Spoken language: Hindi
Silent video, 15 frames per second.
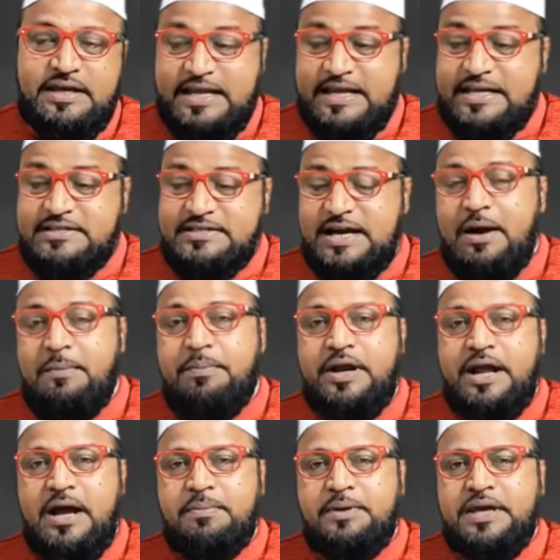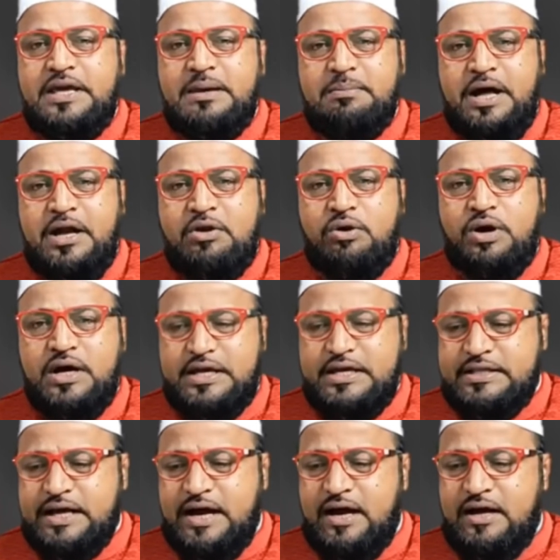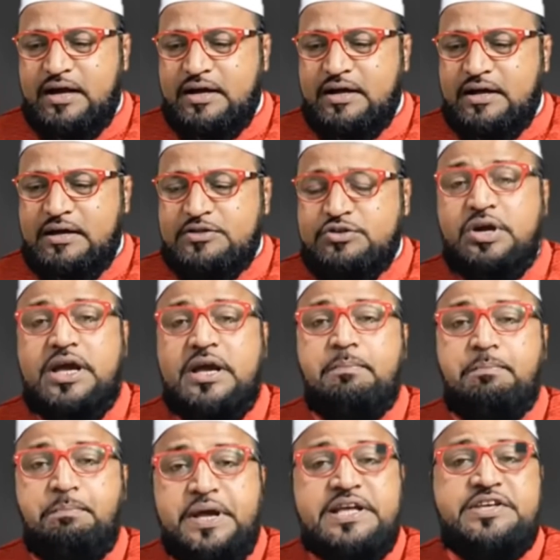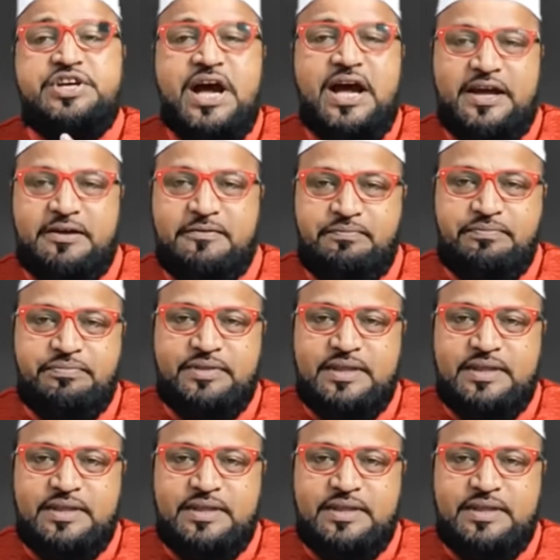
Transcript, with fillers: लेकिन जहां पर आपके ईमान और अकीदा जो है बिक जाए